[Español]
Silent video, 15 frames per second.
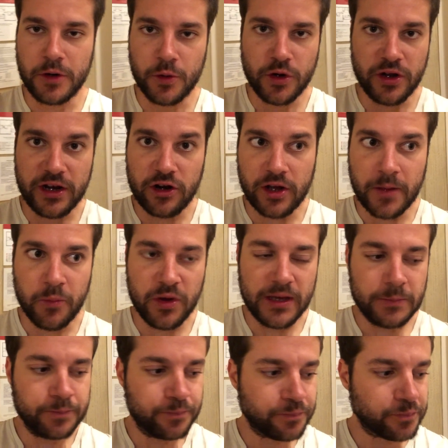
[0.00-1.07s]
pero bueno, haré lo que
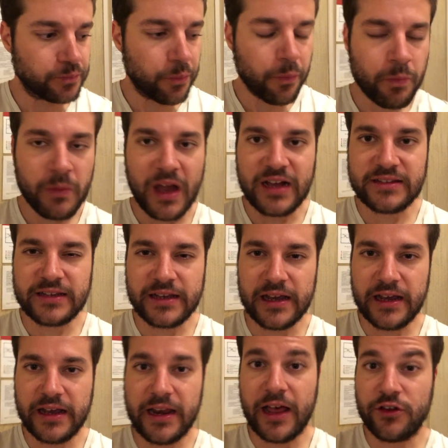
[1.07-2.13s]
pueda. Así
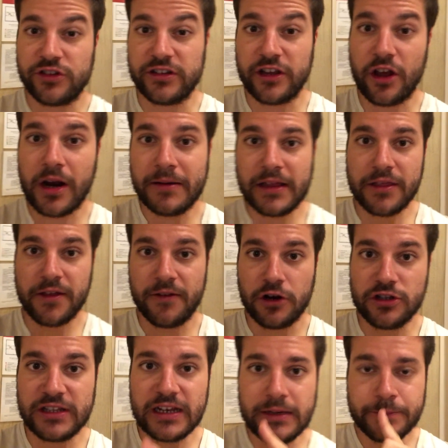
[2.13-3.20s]
que nada, os enseño la habitación del
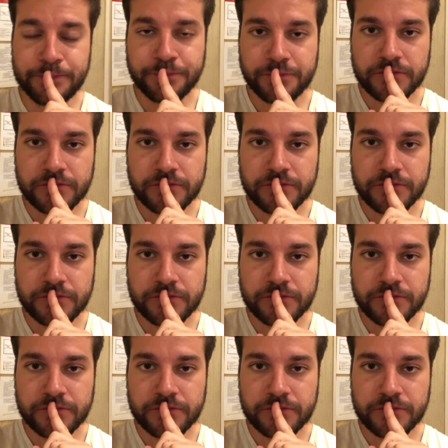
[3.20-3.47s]
hotel.